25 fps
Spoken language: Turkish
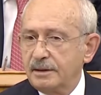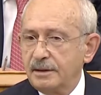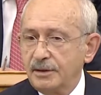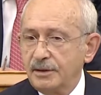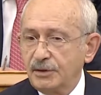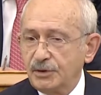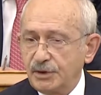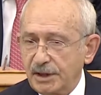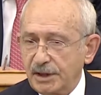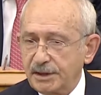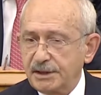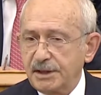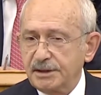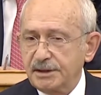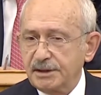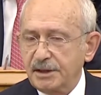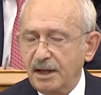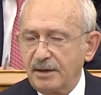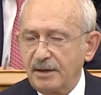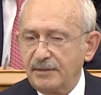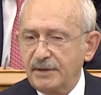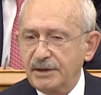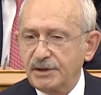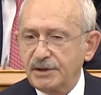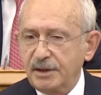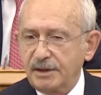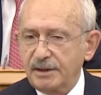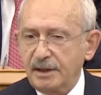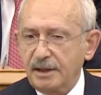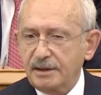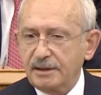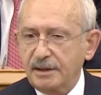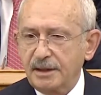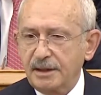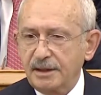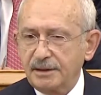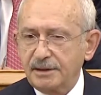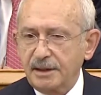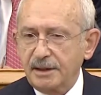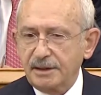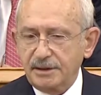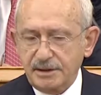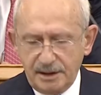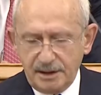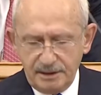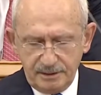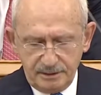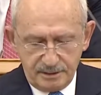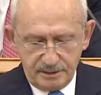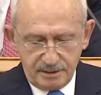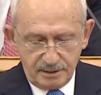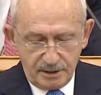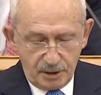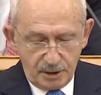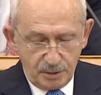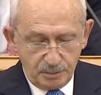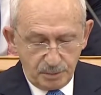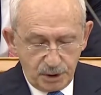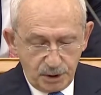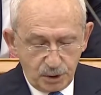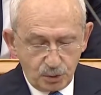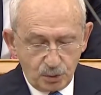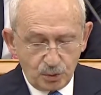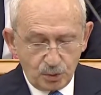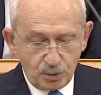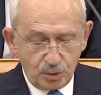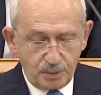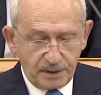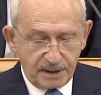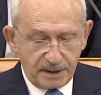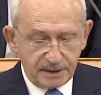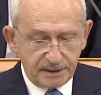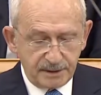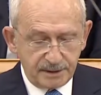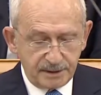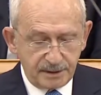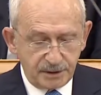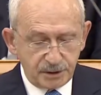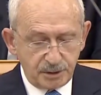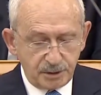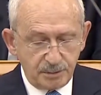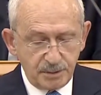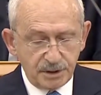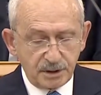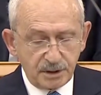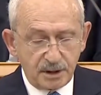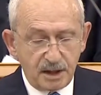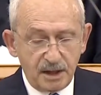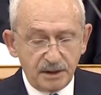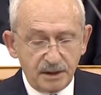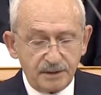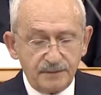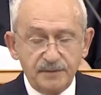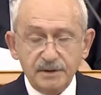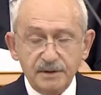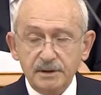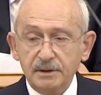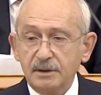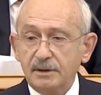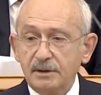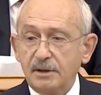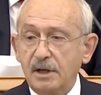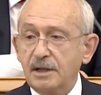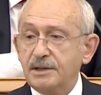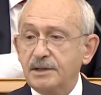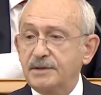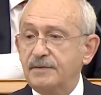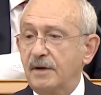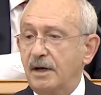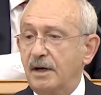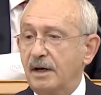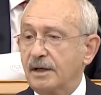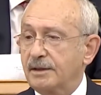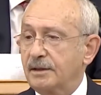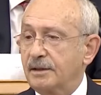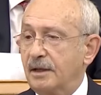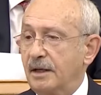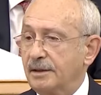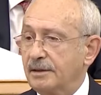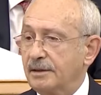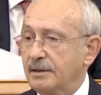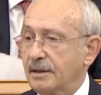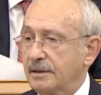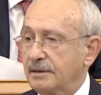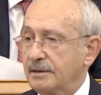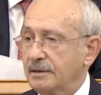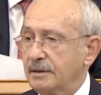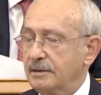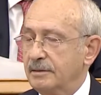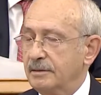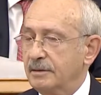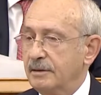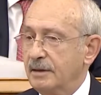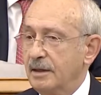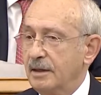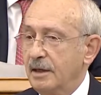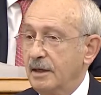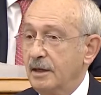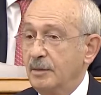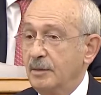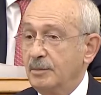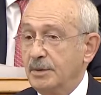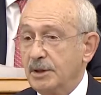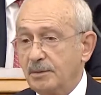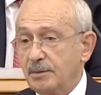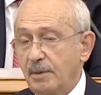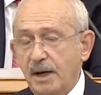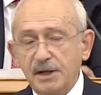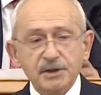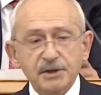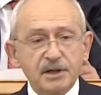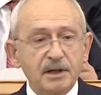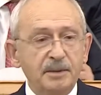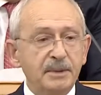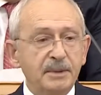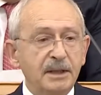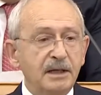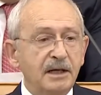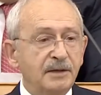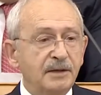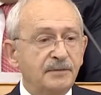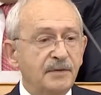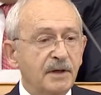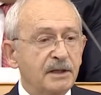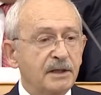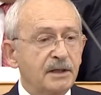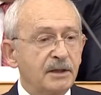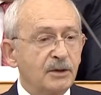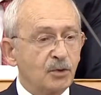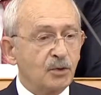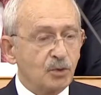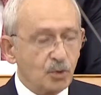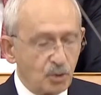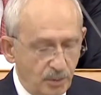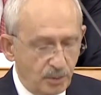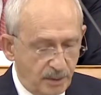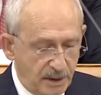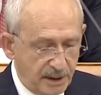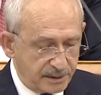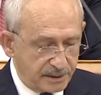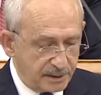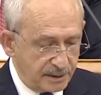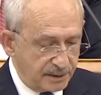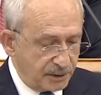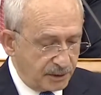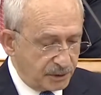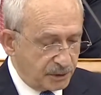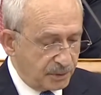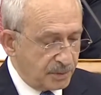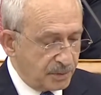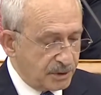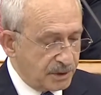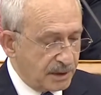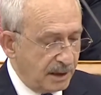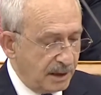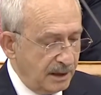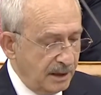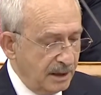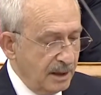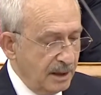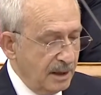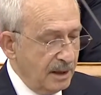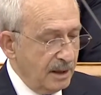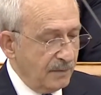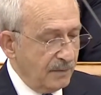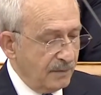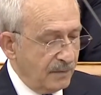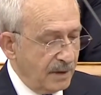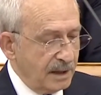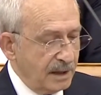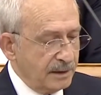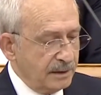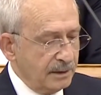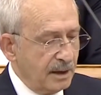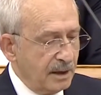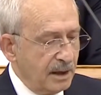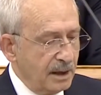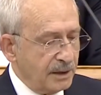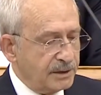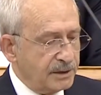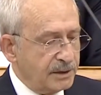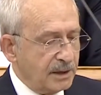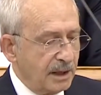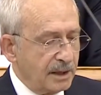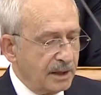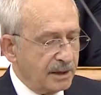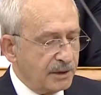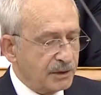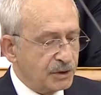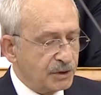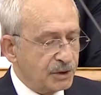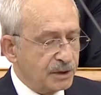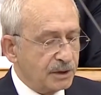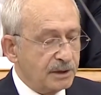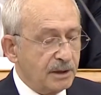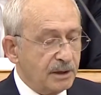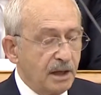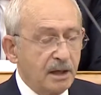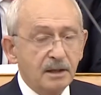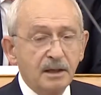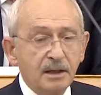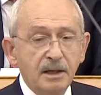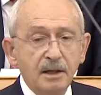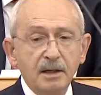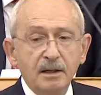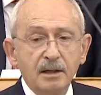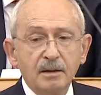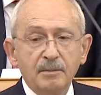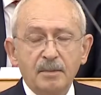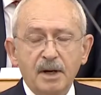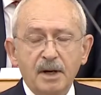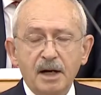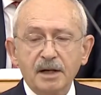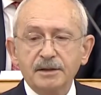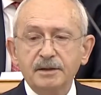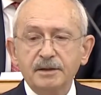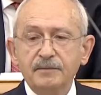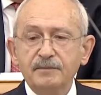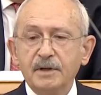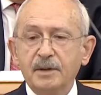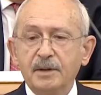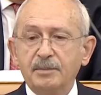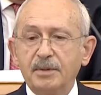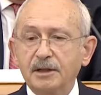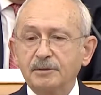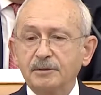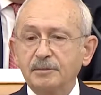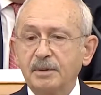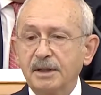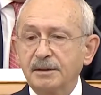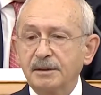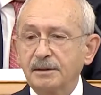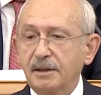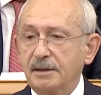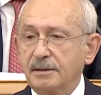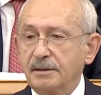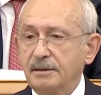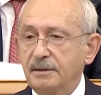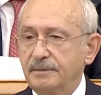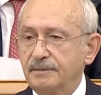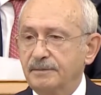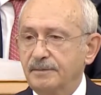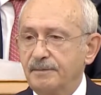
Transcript: Tekirdağ ve Çanakkale'deyken bir grup arkadaşımız Artvin, Kars ve Ardahan'daydı. Bir başka milletvekili grubu arkadaşımız da Van, Hakkari, Şırnak Mardin ve Batman'daydı.